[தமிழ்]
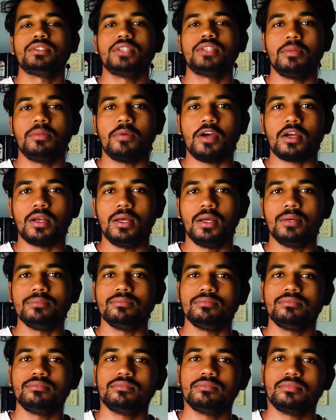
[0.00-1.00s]
சரி பார்க்கலாம்
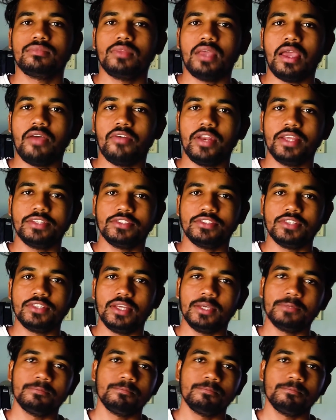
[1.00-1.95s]
ஹாவ் அ நைஸ் டே